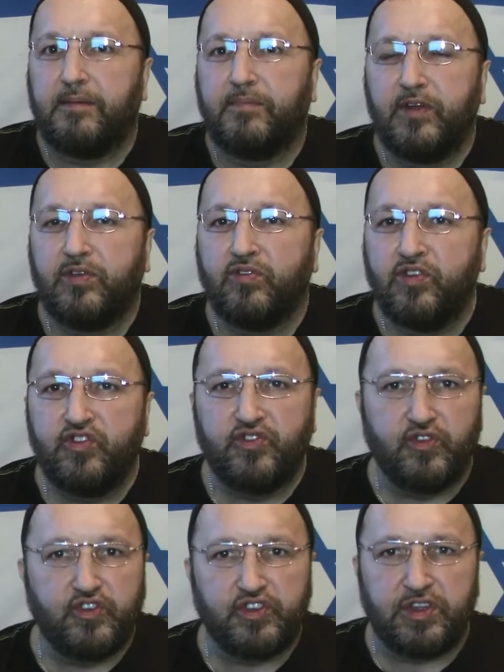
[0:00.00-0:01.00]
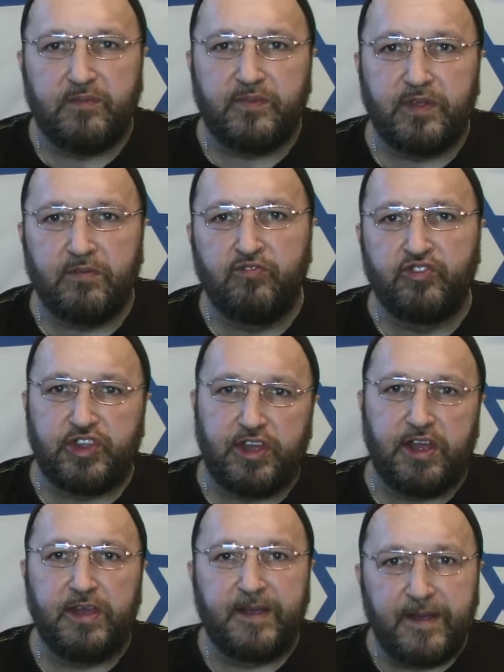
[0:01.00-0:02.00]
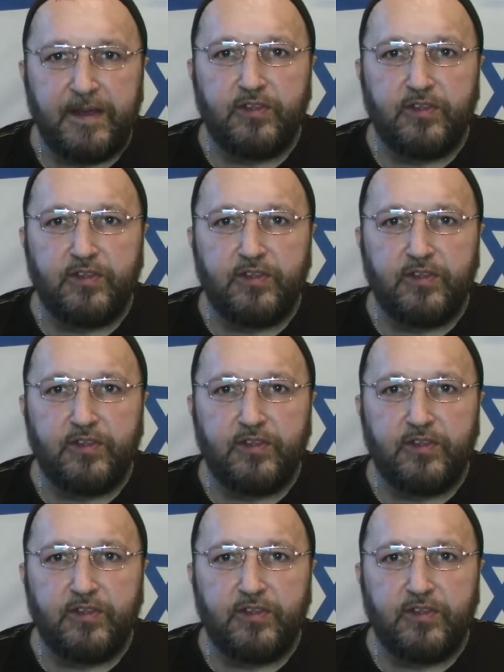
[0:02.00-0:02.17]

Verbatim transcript: быть уничтоженным, потому что